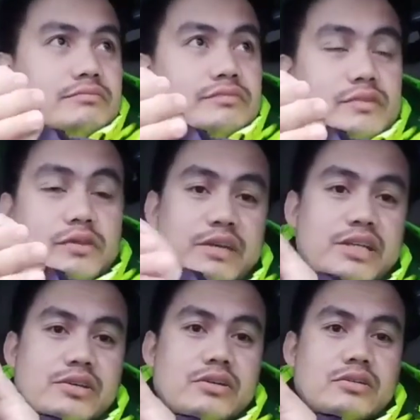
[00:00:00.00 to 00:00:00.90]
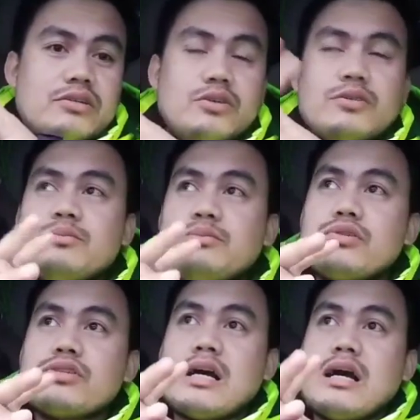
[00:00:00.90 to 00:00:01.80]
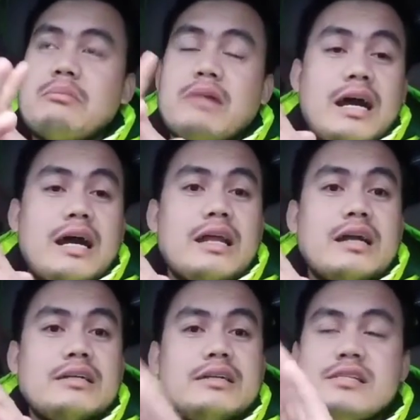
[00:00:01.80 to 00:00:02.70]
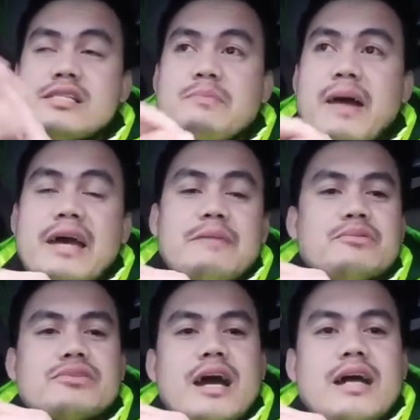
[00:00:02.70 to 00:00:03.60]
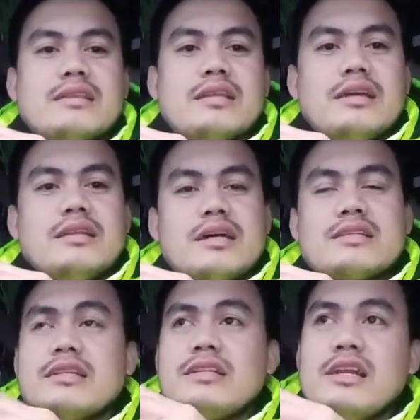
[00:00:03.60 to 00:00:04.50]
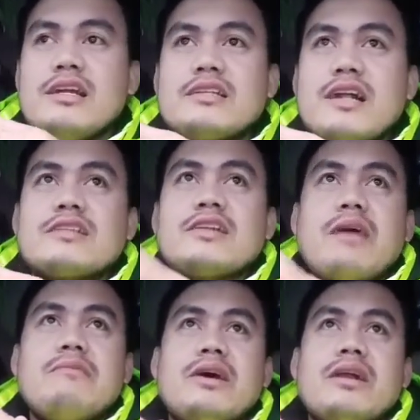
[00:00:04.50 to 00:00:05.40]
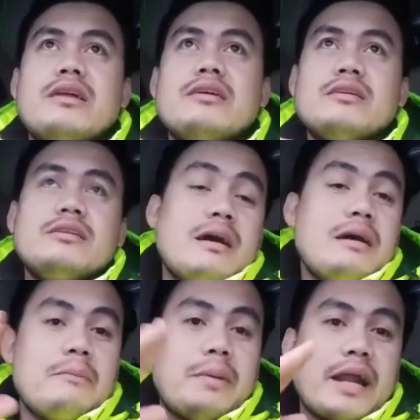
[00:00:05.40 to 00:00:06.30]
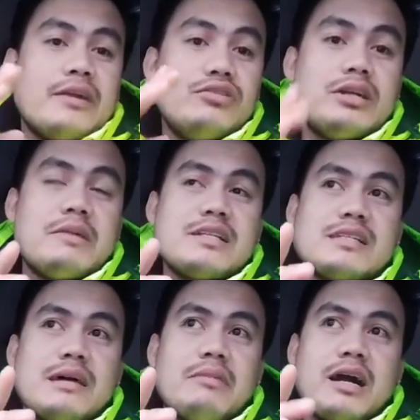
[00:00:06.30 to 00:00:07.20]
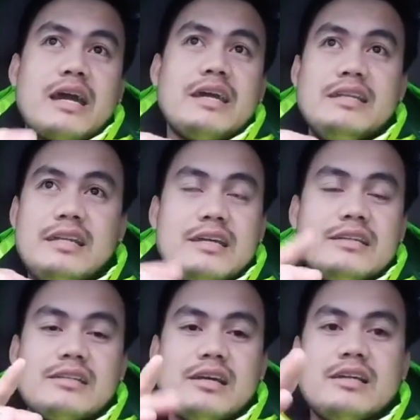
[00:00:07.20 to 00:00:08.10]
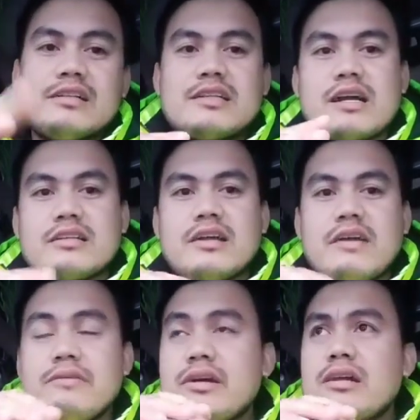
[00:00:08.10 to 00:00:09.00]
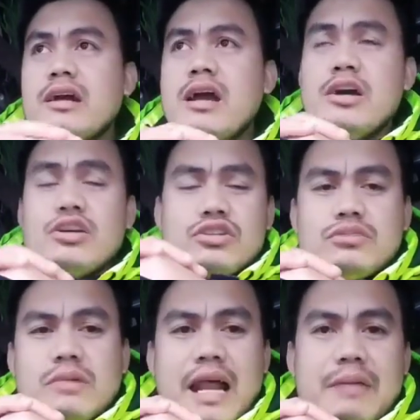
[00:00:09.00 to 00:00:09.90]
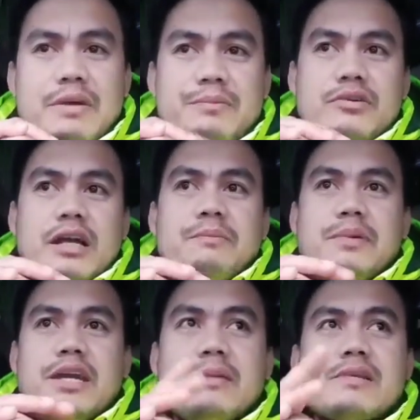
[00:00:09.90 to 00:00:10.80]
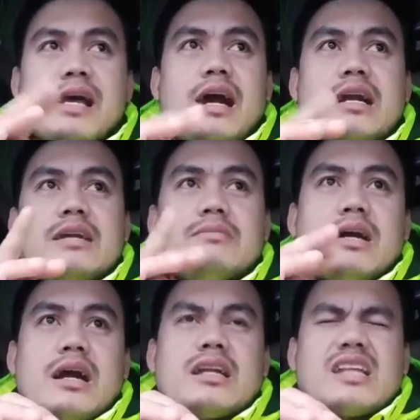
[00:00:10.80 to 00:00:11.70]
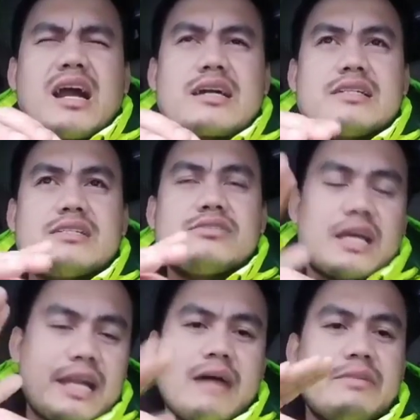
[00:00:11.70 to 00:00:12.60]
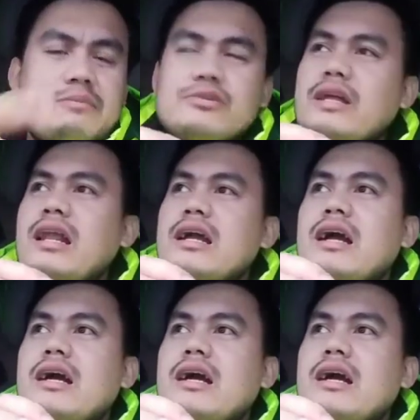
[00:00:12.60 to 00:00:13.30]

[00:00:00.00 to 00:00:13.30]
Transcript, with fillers: video no doon po sa mga nag-inspire po sa atin as a trailer truck driver para doon naman sa mga hindi trailer truck driver. So marami pong nag-PM sa akin mga katrakers no. Sa dami po talaga.